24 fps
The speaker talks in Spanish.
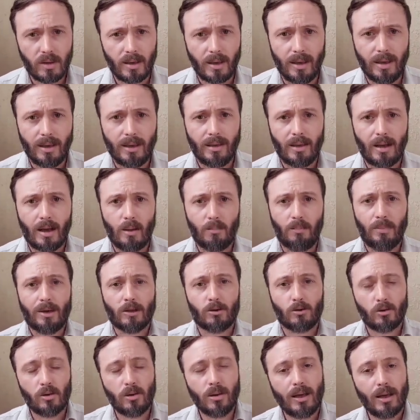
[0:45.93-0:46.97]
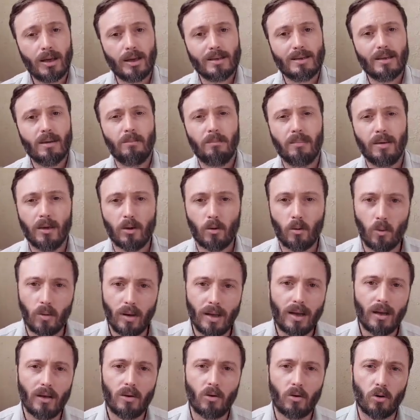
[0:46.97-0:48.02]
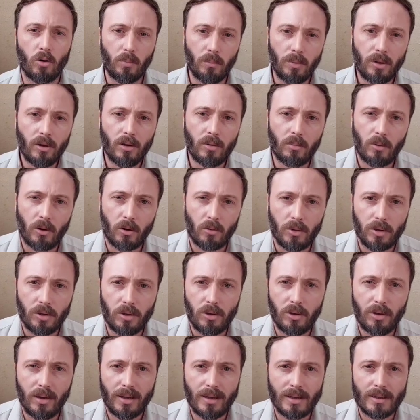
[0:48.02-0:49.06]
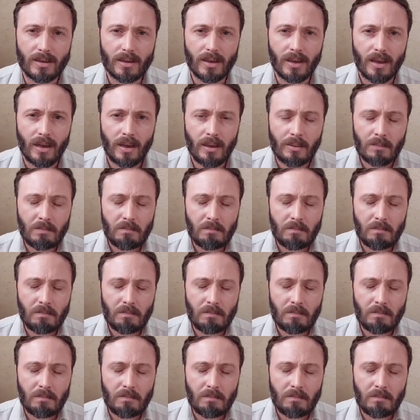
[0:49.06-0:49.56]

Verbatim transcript: que a personas que se han vinculado conmigo por cuestiones